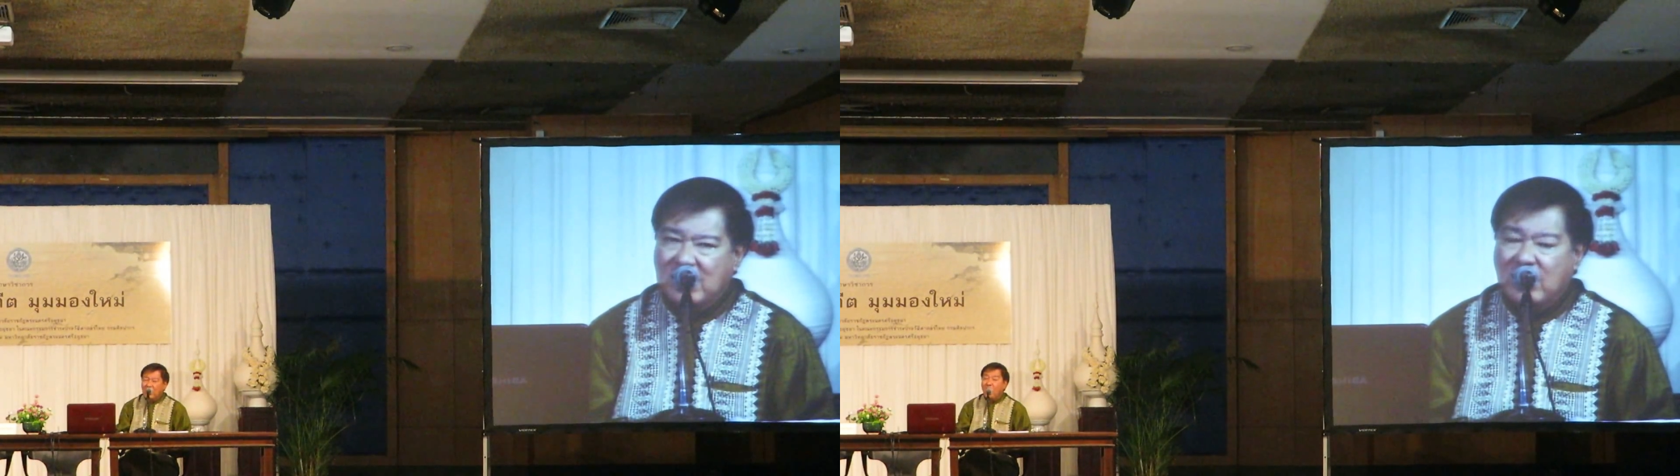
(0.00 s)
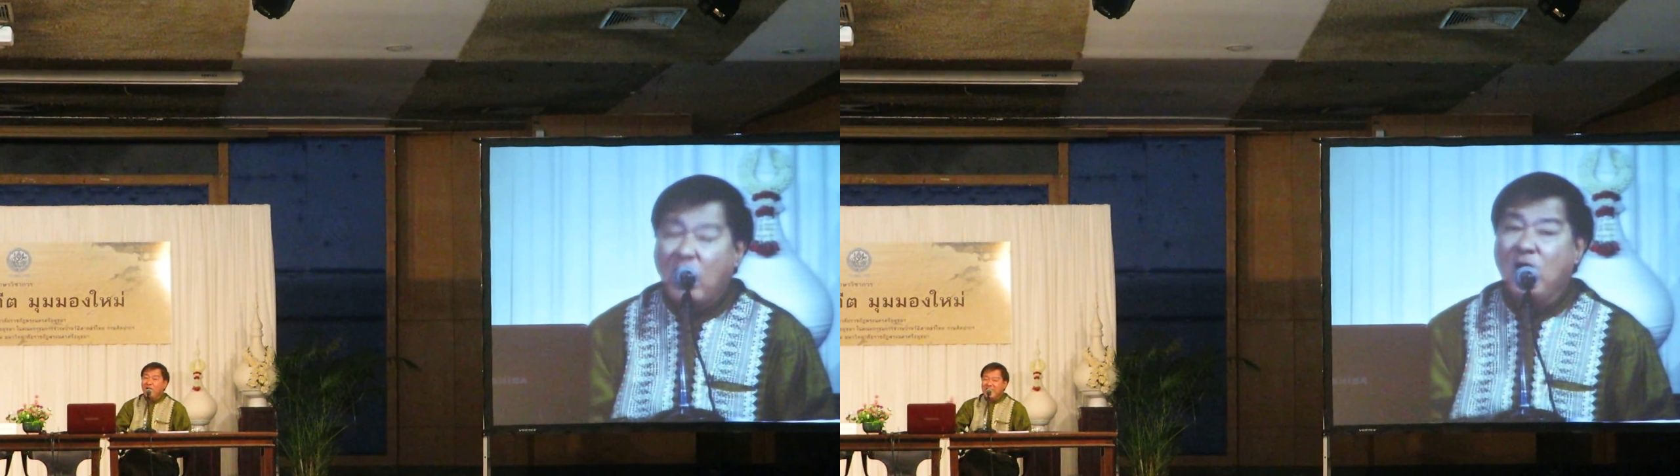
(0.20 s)

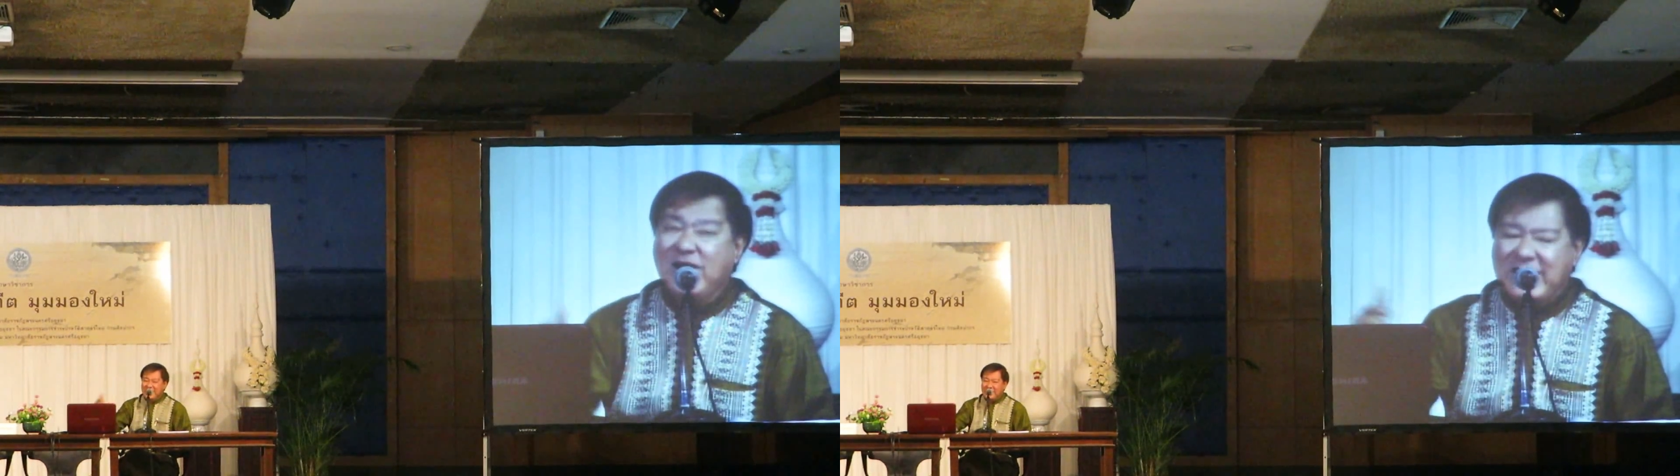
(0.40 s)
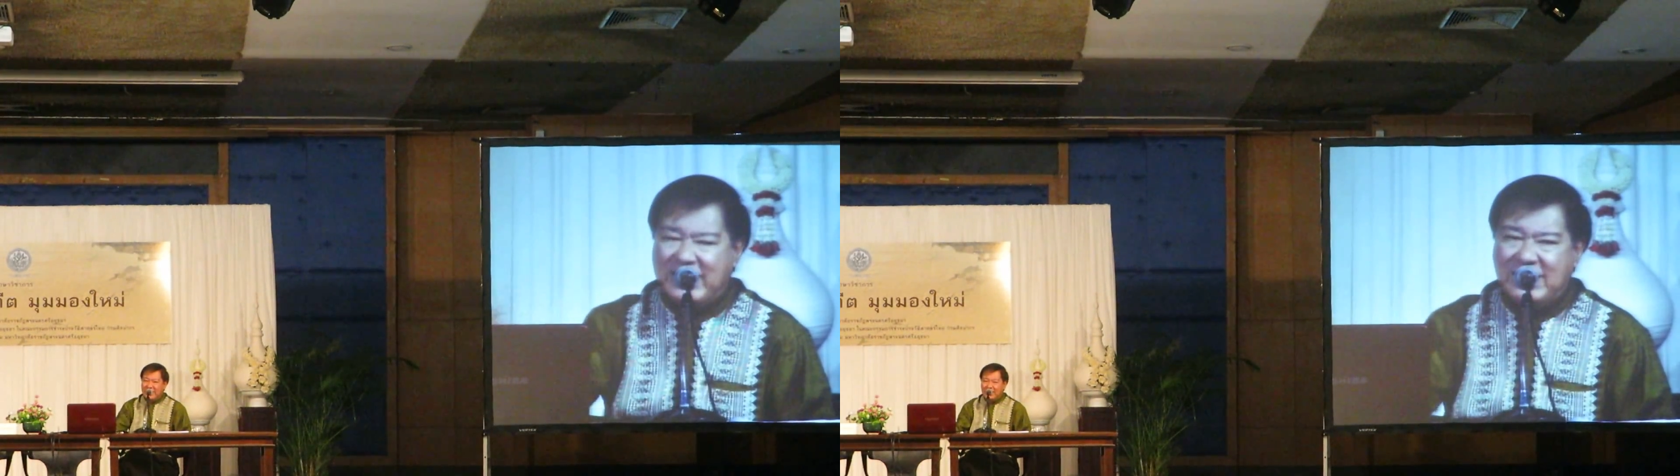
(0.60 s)
ล้อ
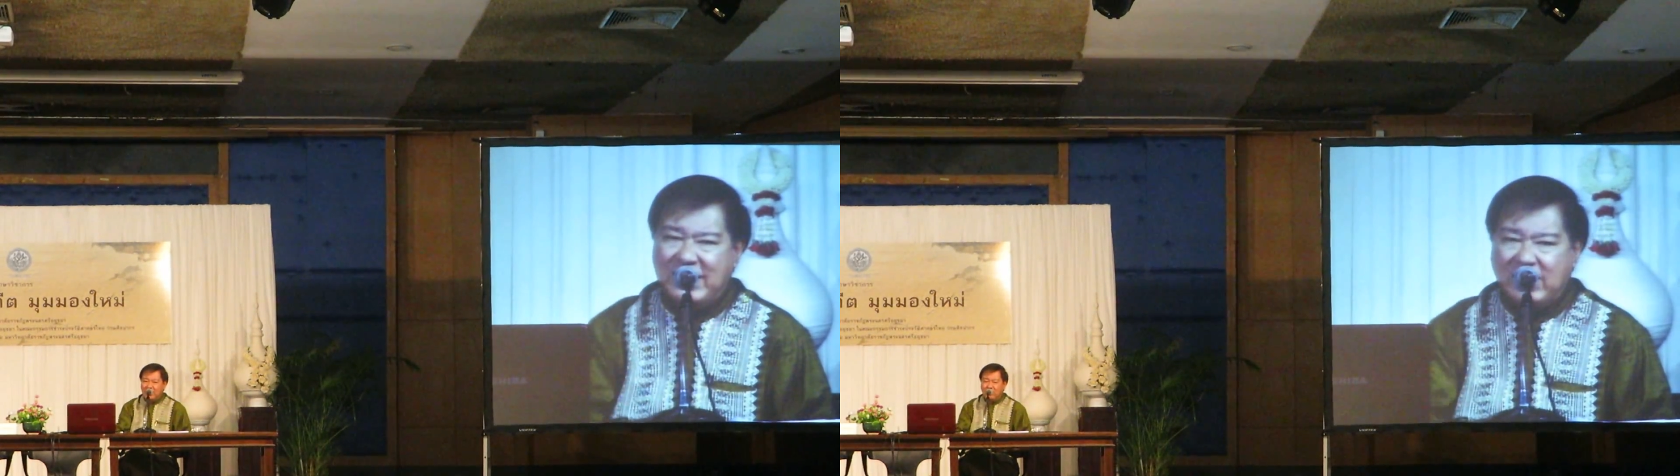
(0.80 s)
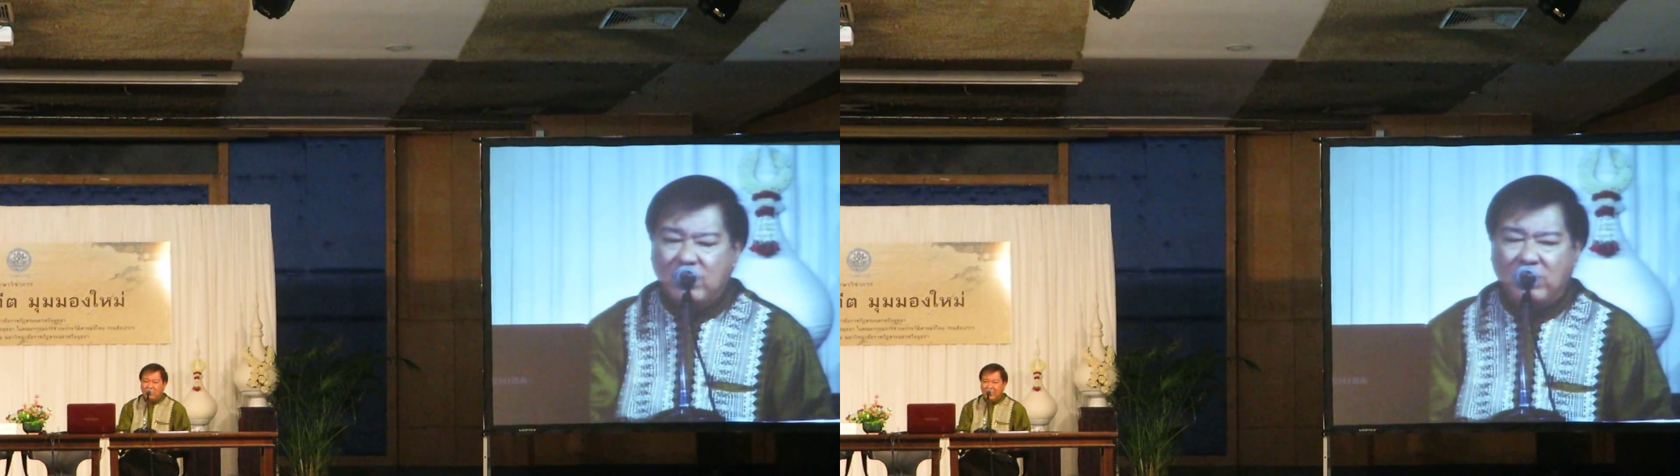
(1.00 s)
เลียนใน
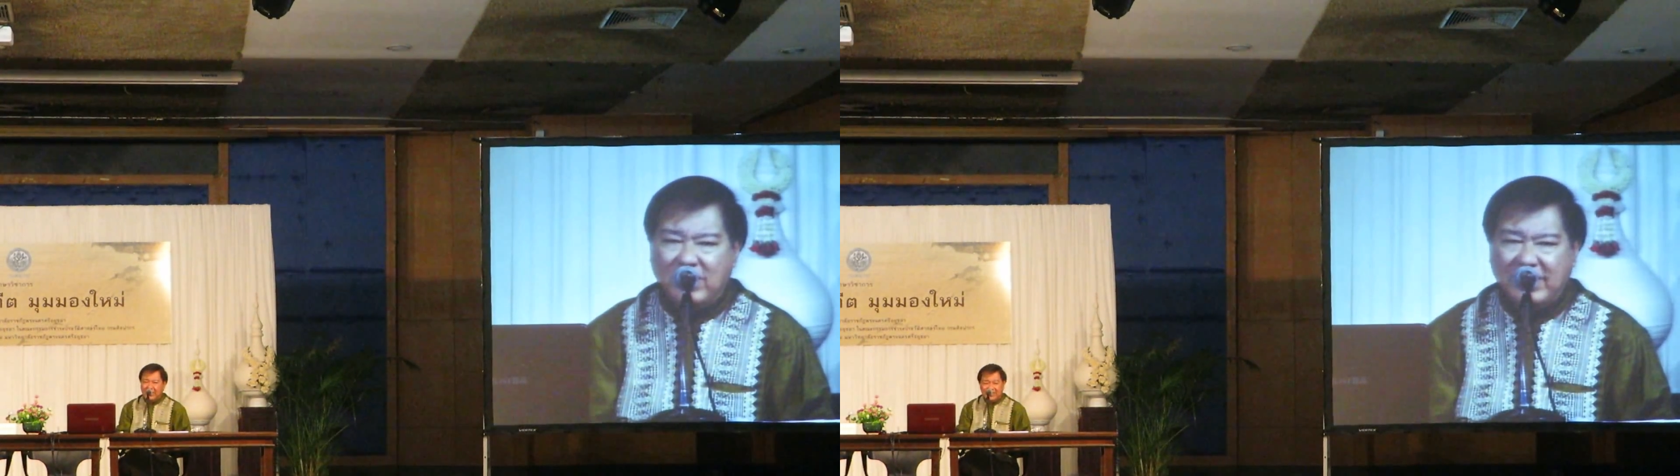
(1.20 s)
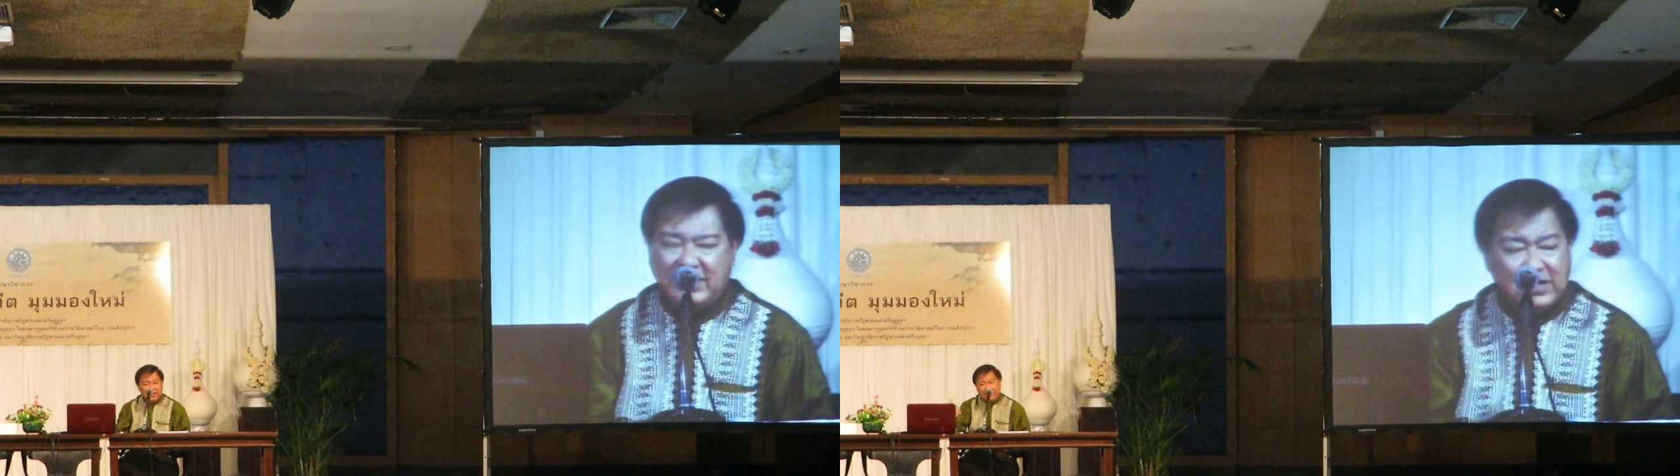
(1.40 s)
ละคร
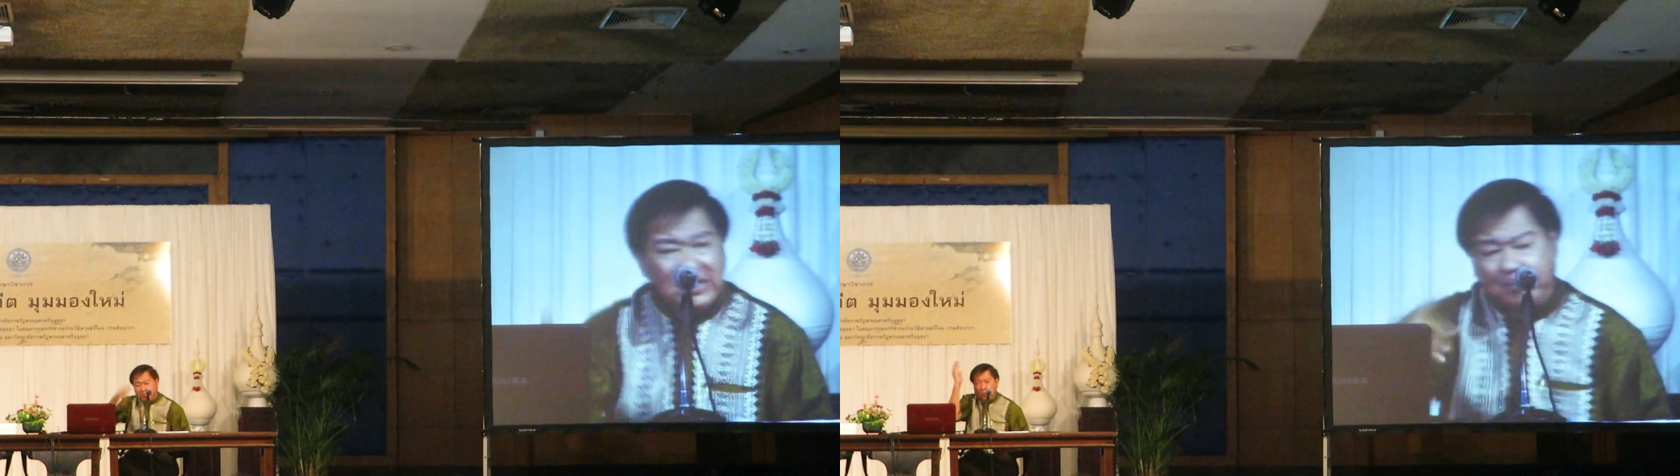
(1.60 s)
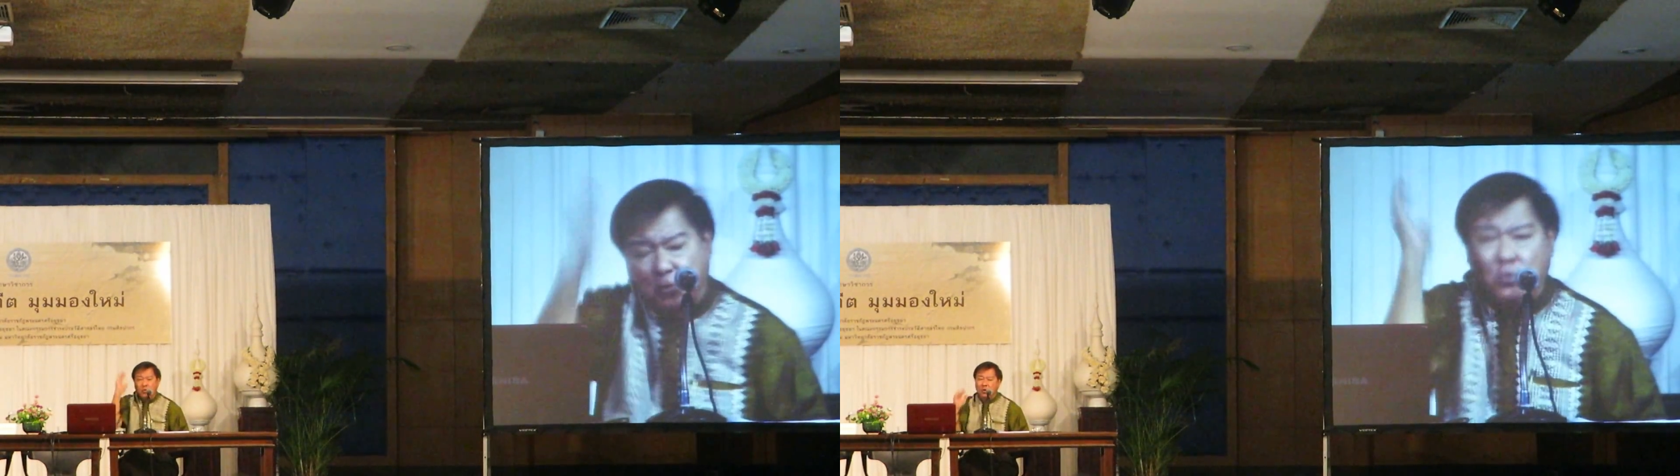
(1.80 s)
เนี่ยถึง
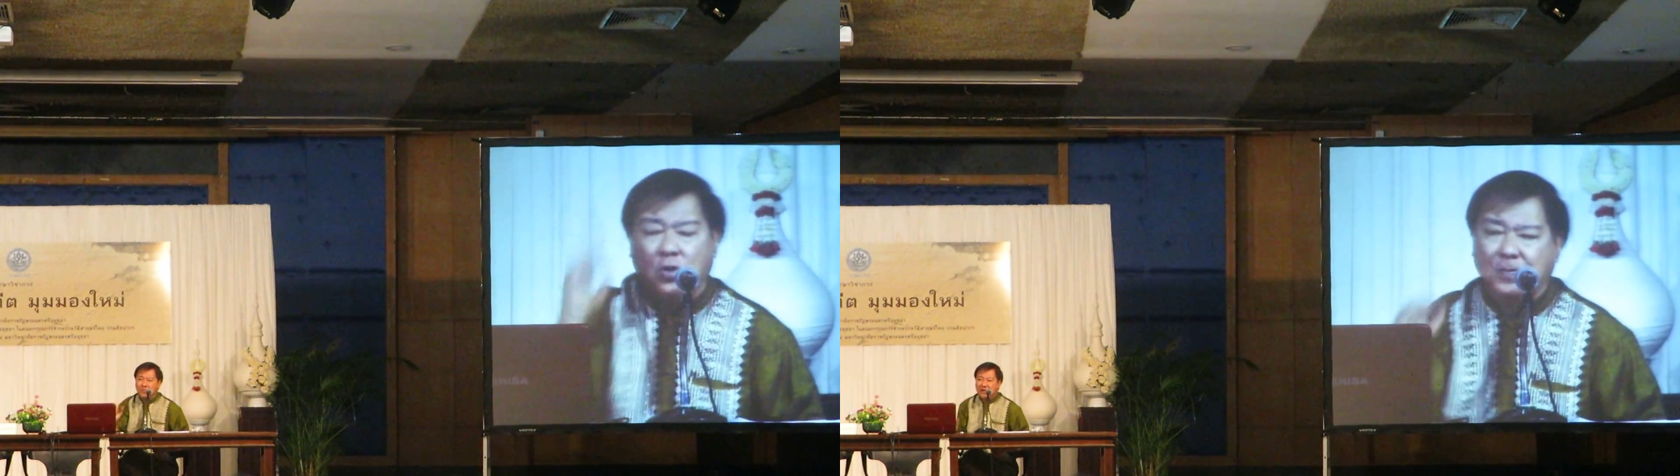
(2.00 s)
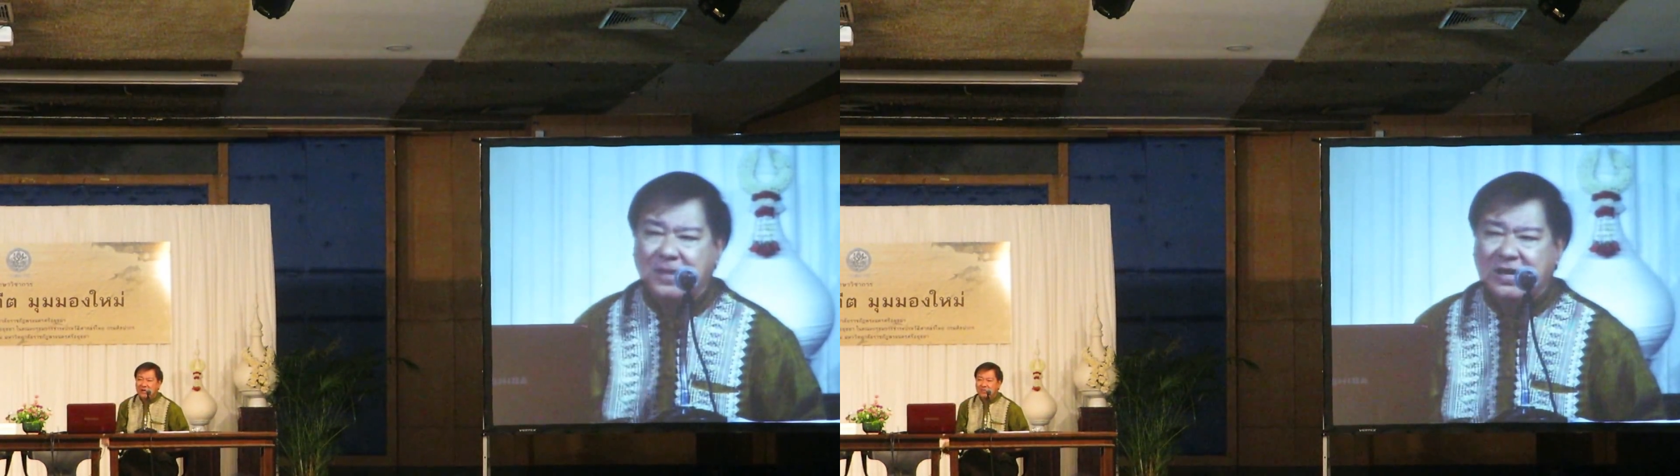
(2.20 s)
กับลุกออกไป